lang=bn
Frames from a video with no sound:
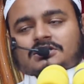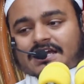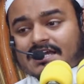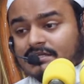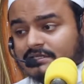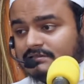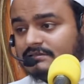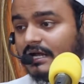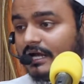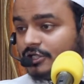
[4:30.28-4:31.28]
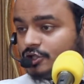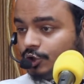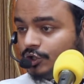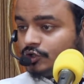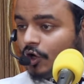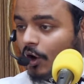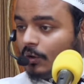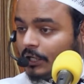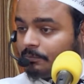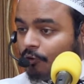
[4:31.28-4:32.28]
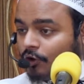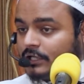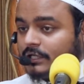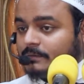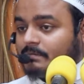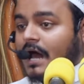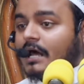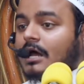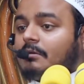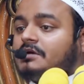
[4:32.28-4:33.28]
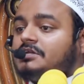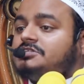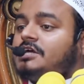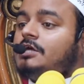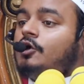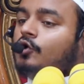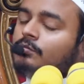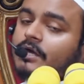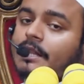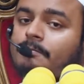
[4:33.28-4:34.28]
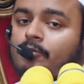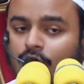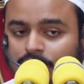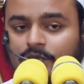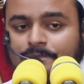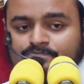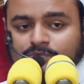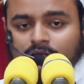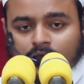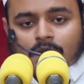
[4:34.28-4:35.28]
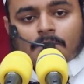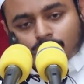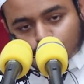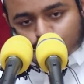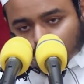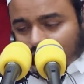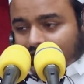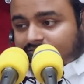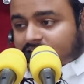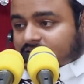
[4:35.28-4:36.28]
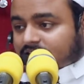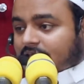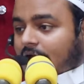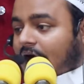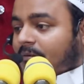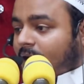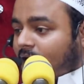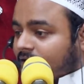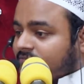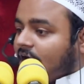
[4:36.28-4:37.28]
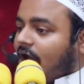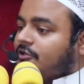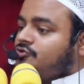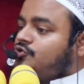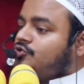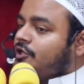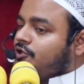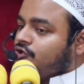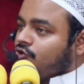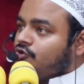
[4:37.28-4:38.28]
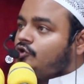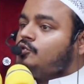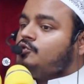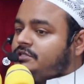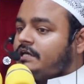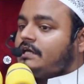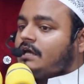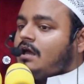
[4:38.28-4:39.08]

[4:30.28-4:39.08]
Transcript: সেই নিদ্রায় শহীদ হওয়ার পরে আরামের সেই ঘুমের পরে মধ্যরাত্রিতে আবার তাহাজ্জুদের জন্য উঠে